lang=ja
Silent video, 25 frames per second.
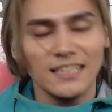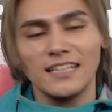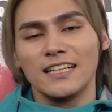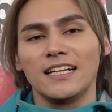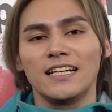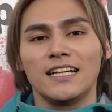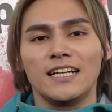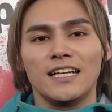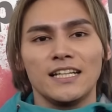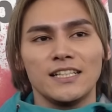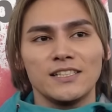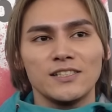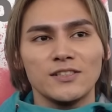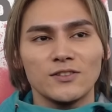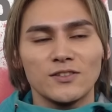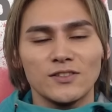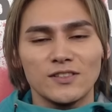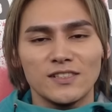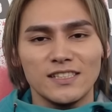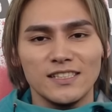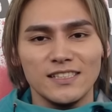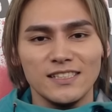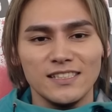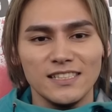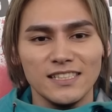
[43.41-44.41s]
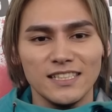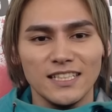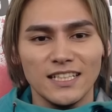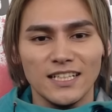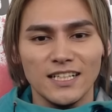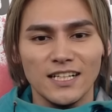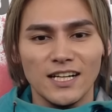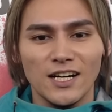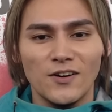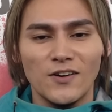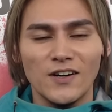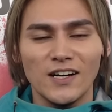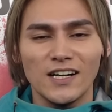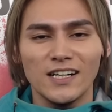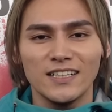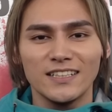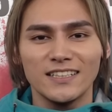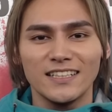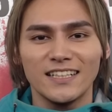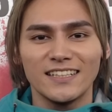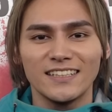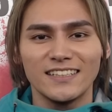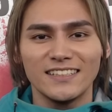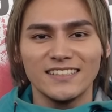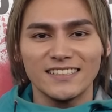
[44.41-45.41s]
えー、ちょっと珍事件かわか
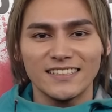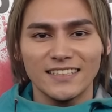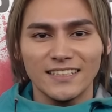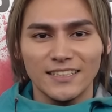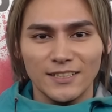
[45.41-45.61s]
んないんです